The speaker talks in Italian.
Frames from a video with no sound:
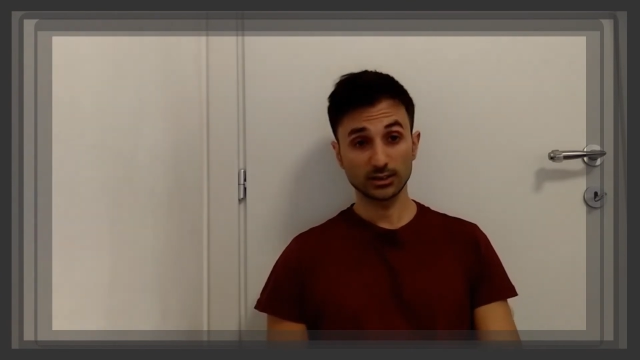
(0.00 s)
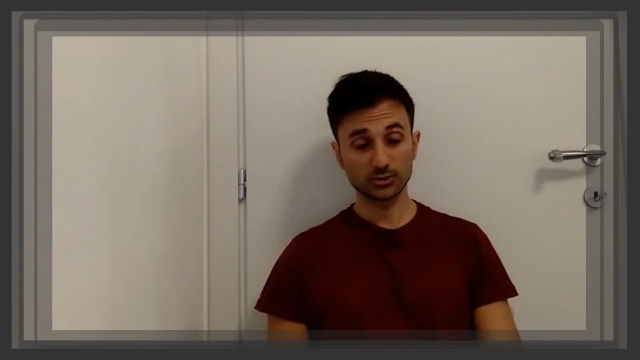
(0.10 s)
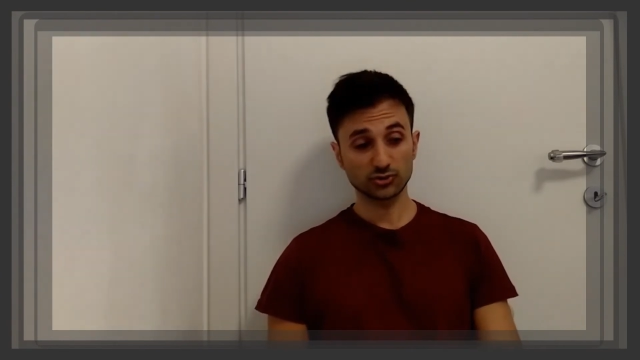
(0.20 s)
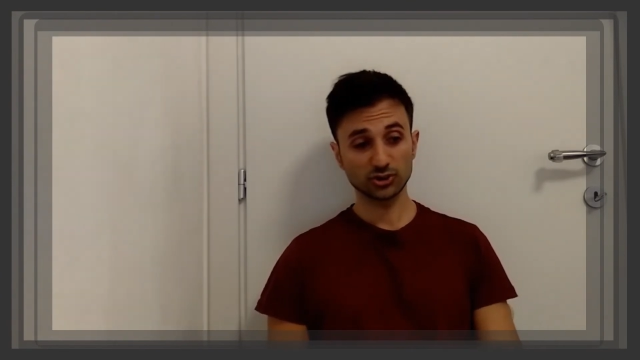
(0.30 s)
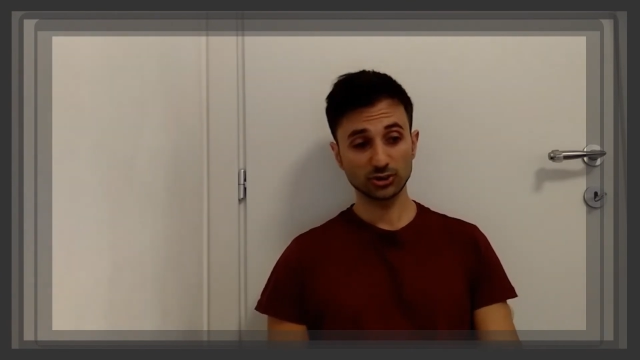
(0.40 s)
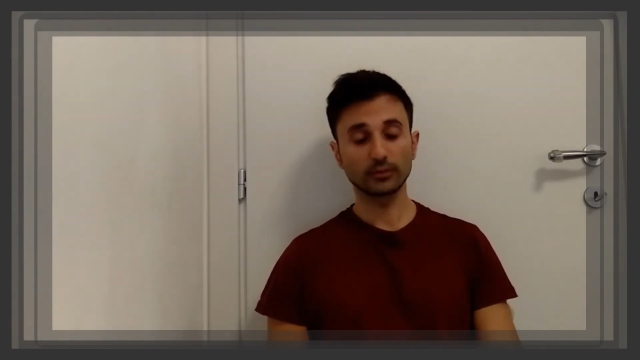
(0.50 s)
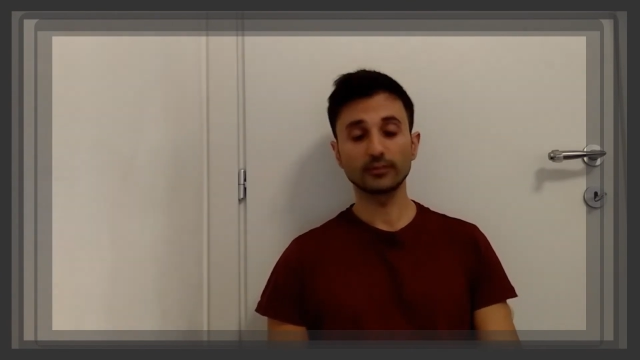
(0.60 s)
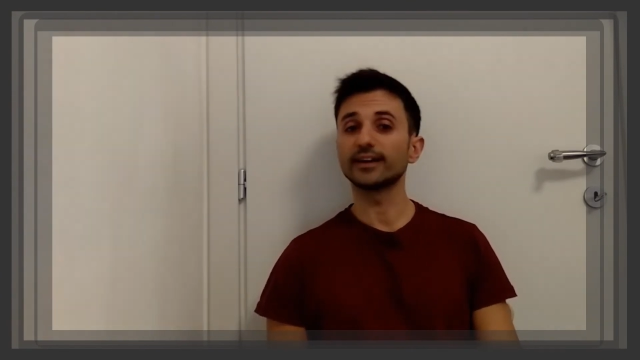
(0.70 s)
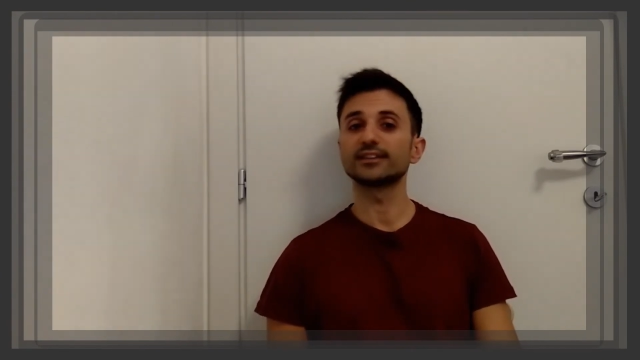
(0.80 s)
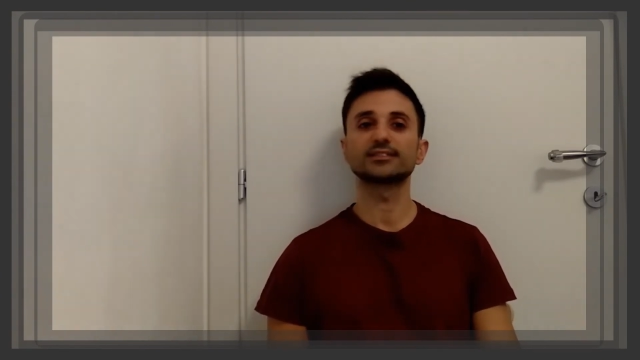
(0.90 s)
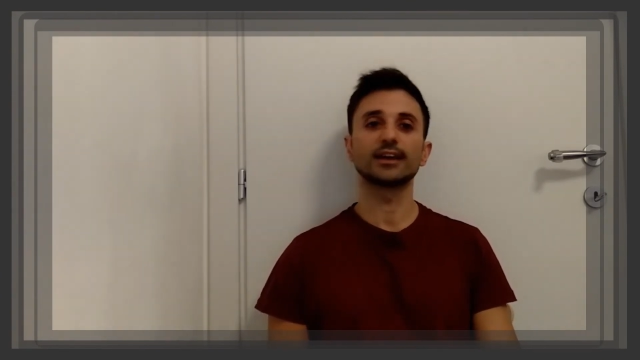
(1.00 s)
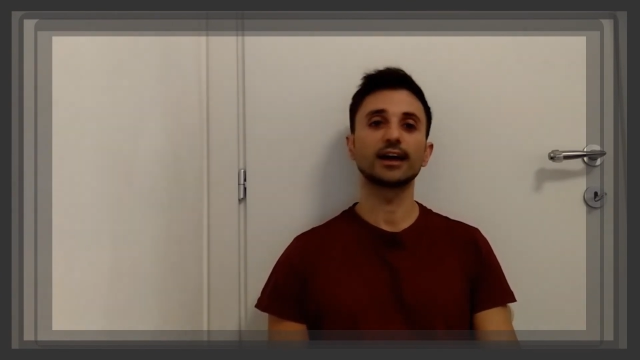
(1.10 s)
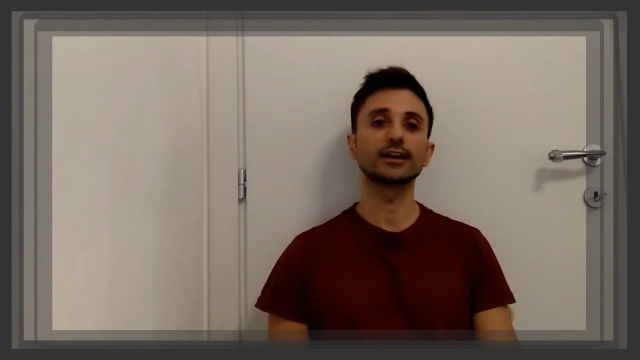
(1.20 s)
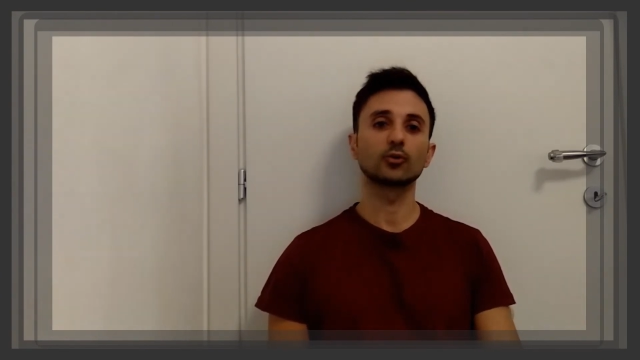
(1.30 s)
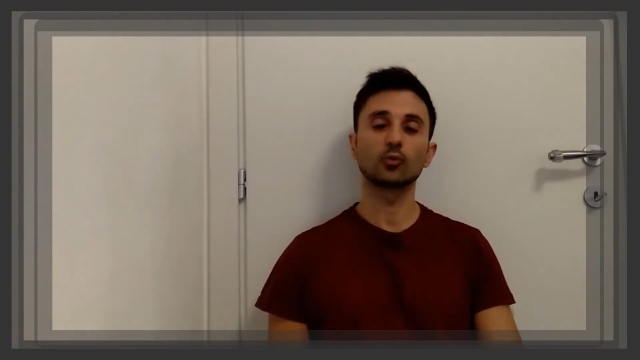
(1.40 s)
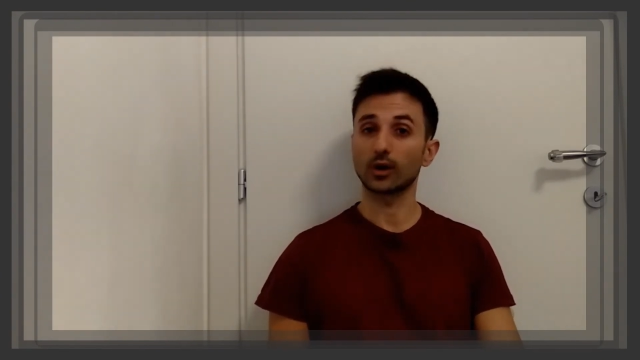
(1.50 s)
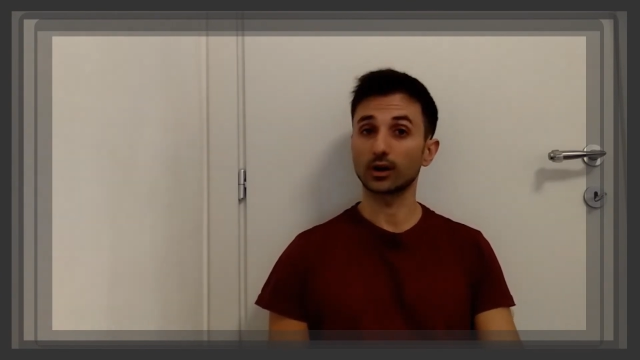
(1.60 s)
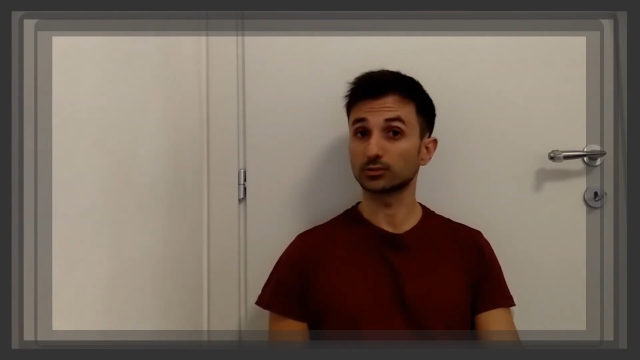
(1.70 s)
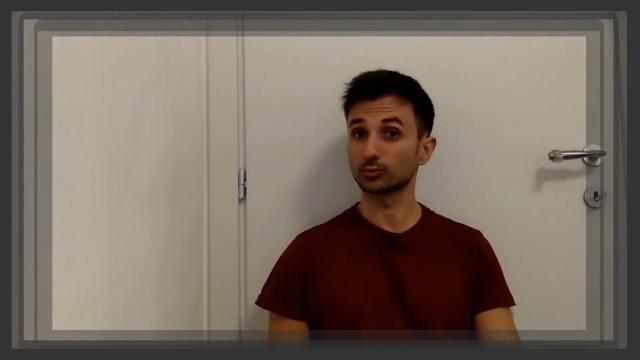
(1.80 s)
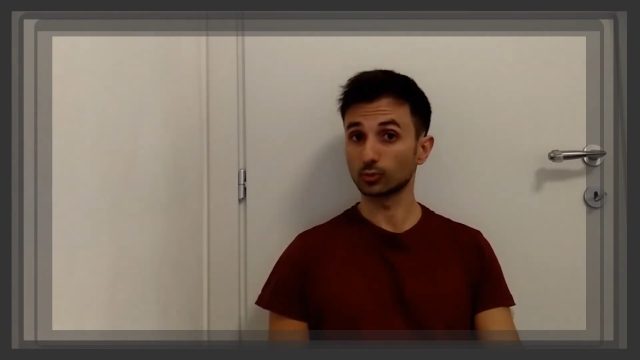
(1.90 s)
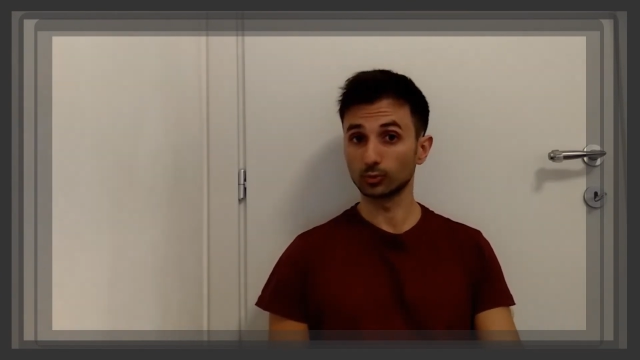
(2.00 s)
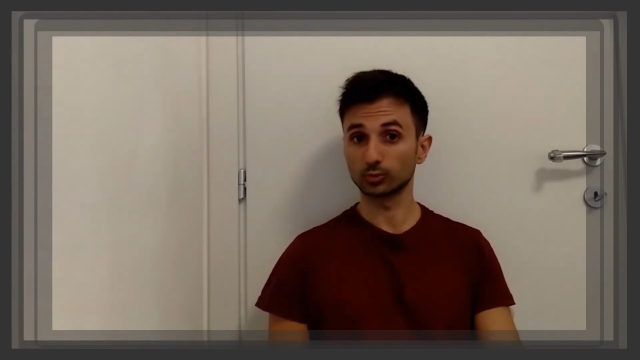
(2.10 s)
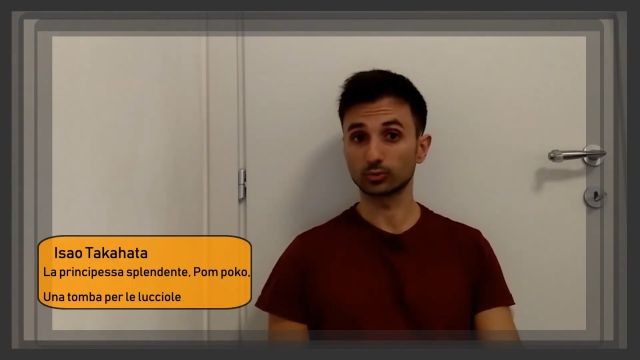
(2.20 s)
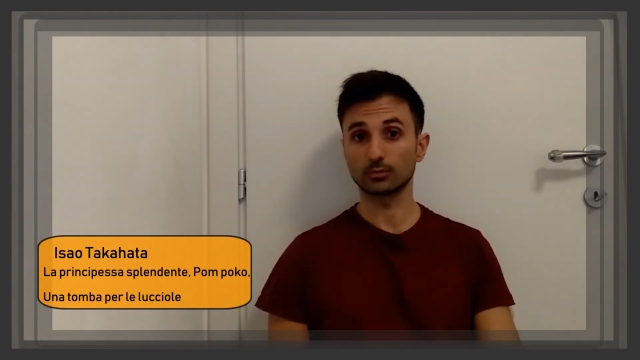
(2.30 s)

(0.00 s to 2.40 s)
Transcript: Ci doveva essere anche un quarto corto,